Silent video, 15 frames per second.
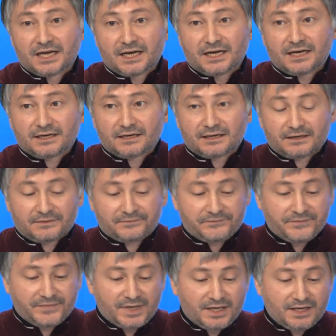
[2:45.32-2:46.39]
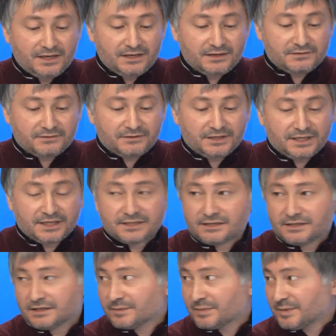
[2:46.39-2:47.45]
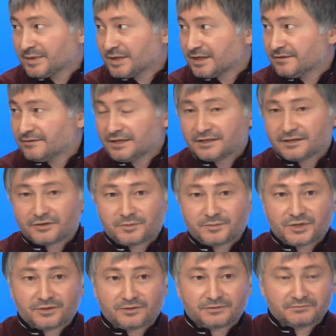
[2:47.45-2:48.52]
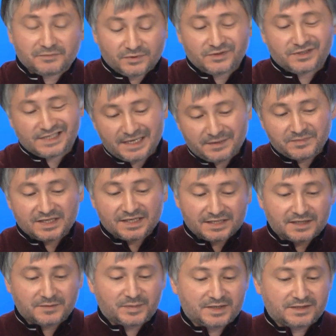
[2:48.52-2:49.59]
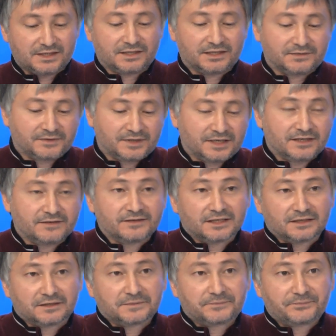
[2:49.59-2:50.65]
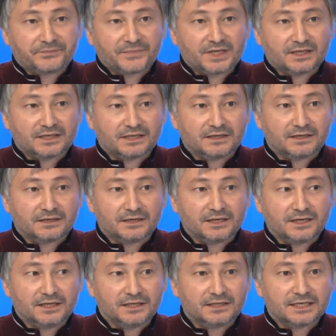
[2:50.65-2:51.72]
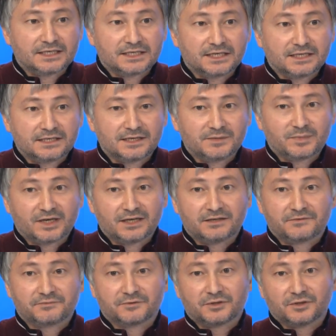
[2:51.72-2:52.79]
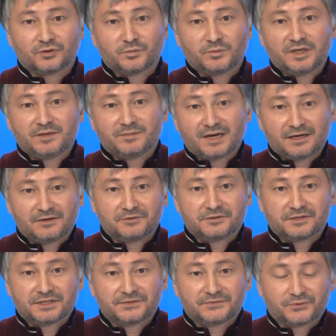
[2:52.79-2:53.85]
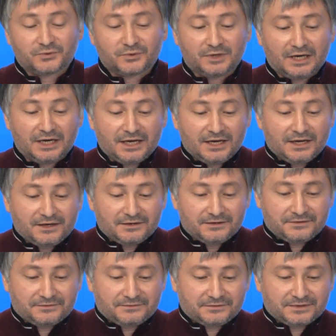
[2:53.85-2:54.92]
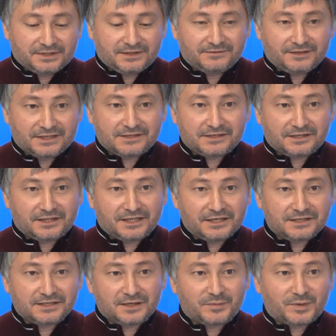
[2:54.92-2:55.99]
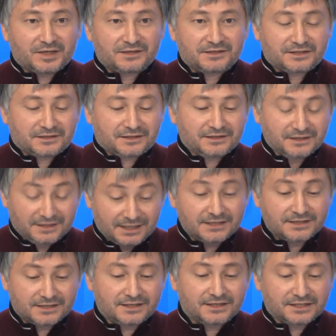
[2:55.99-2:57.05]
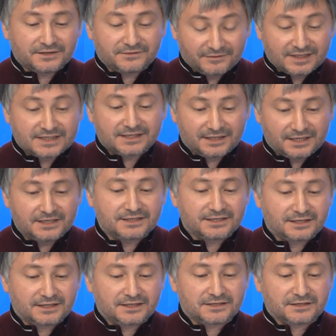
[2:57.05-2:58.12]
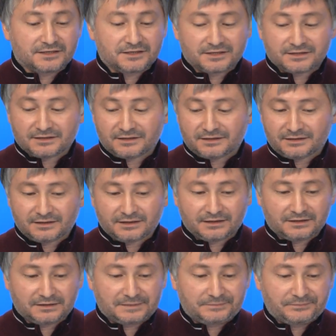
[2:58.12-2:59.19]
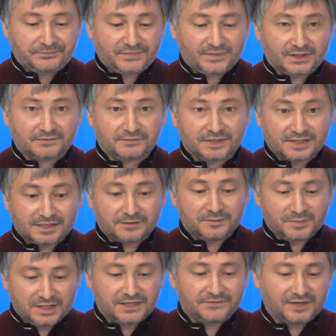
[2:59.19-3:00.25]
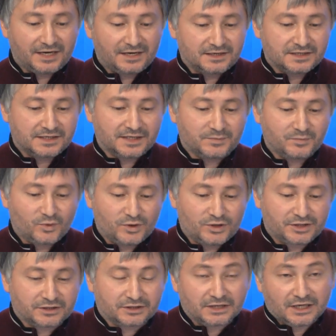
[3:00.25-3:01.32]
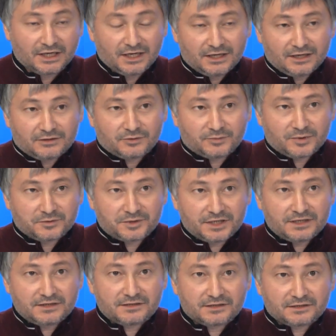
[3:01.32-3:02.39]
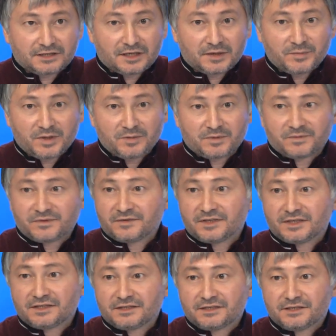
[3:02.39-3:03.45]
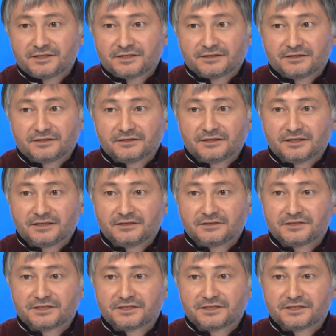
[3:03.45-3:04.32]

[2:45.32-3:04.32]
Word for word: А, и э, если, например, говорить о том, что 7-10% они говорят, и даже если брать вот эту минимальную цифру в 20-30%, 20-30 тысяч, а, а на самом деле в реальности больше, то получается как минимум тысячи да,